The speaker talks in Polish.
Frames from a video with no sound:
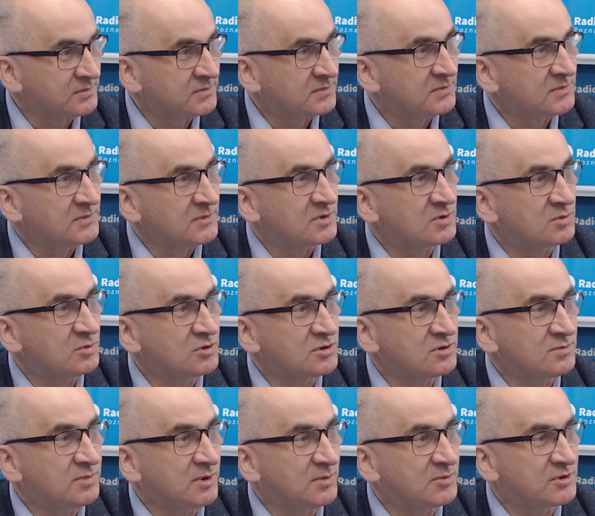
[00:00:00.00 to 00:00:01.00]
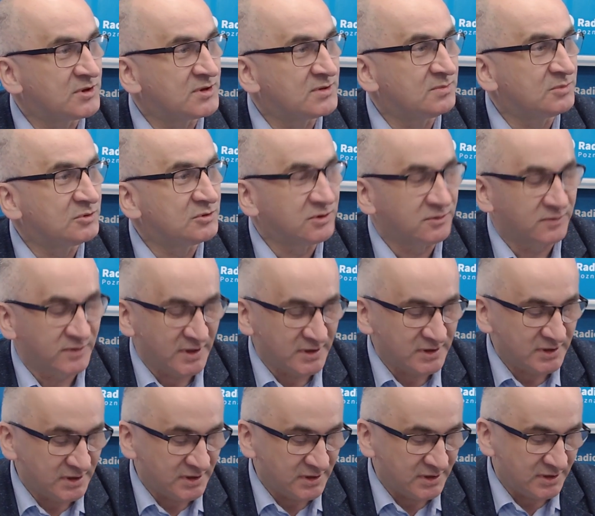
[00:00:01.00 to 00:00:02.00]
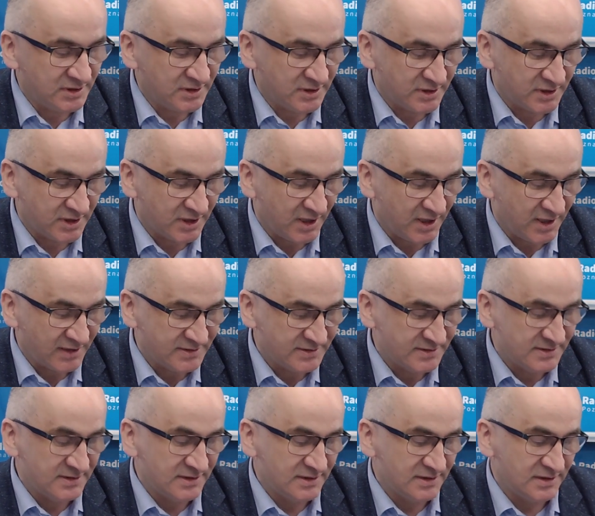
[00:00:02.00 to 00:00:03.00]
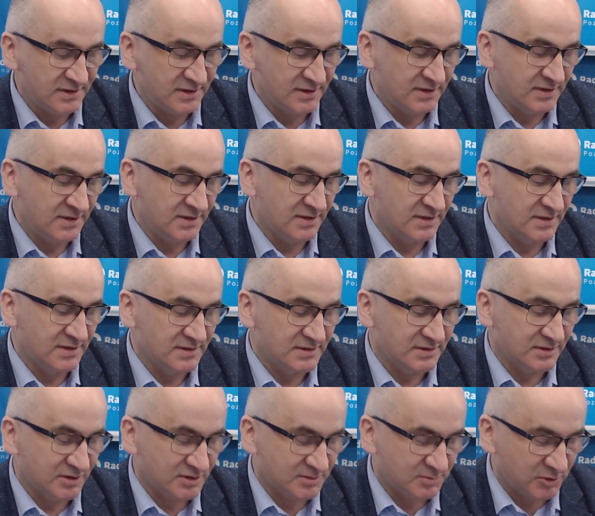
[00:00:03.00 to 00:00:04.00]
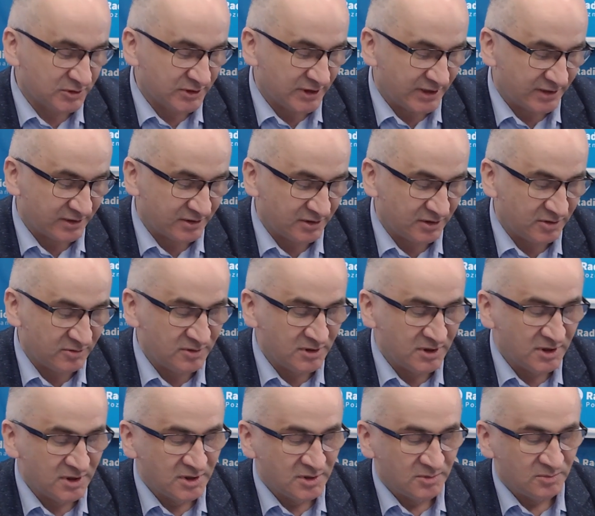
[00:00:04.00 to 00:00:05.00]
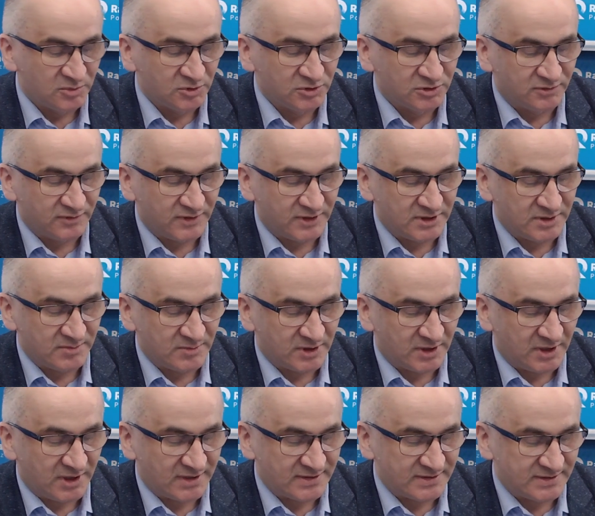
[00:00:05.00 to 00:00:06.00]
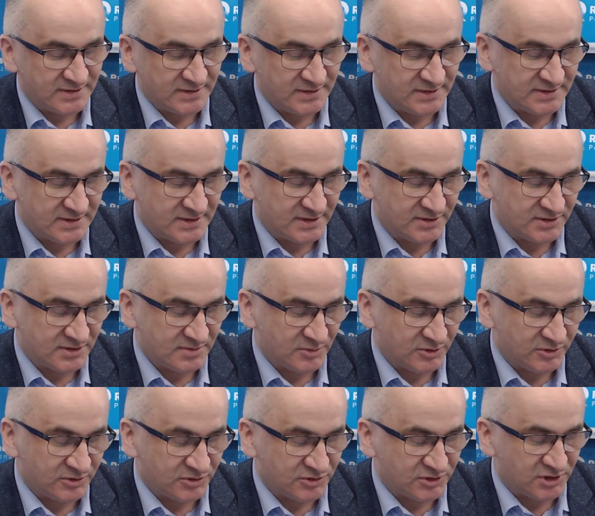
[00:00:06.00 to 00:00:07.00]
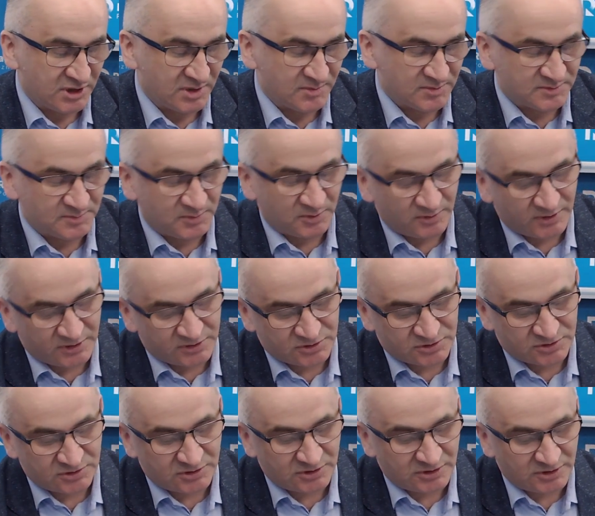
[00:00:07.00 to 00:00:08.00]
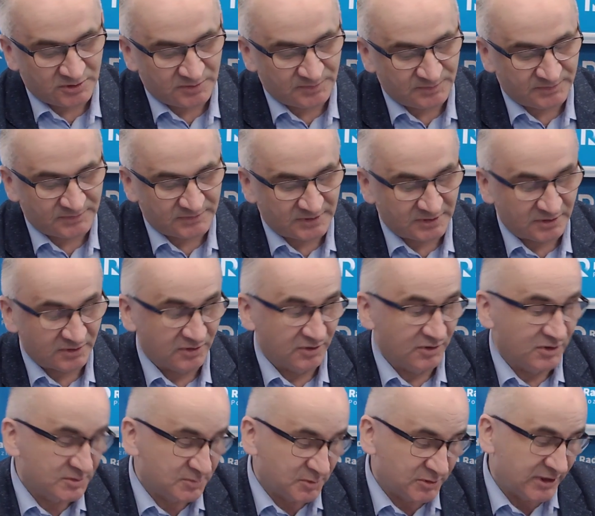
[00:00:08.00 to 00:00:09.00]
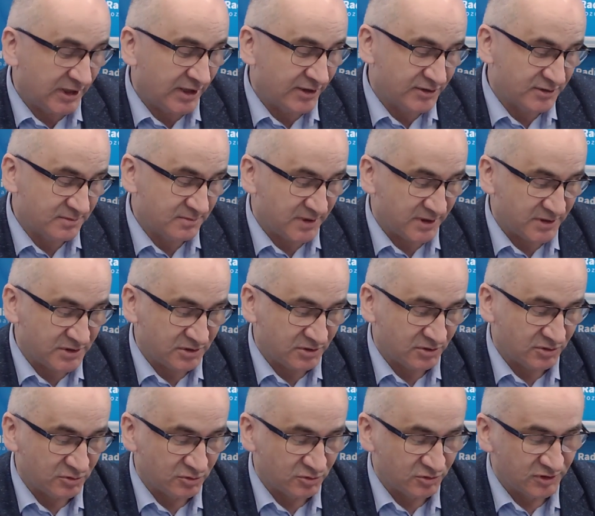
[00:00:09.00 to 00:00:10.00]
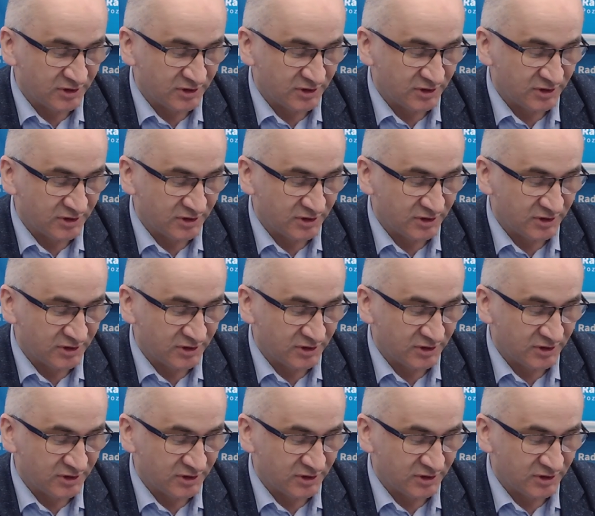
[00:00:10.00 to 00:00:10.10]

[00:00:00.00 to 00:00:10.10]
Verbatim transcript: służy poprzez budowanie relacji y, z gospodarką, budowaniem relacji z naszym otoczeniem społeczno-gospodarczym bardziej ogólnie.